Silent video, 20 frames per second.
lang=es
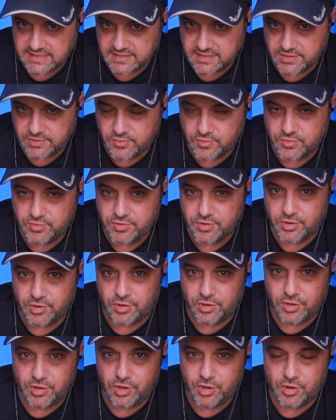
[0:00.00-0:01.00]
que
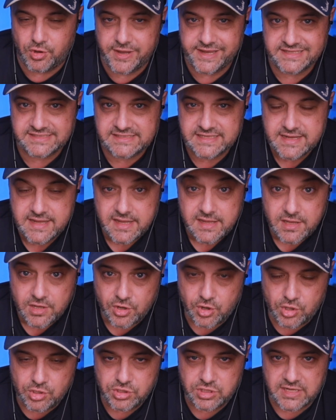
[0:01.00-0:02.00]
ninguno lo es,
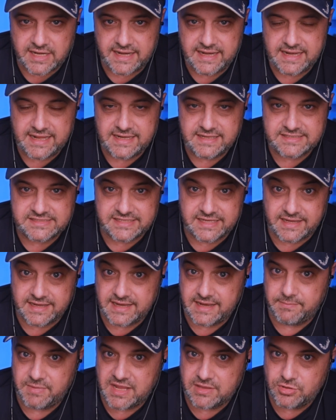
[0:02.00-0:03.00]
contra el Elche
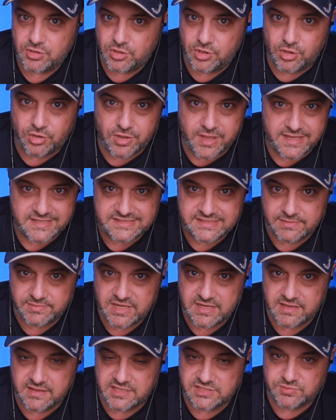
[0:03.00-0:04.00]
y viendo lo que se
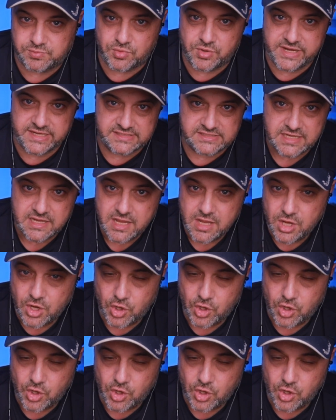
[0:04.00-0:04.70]
viene después,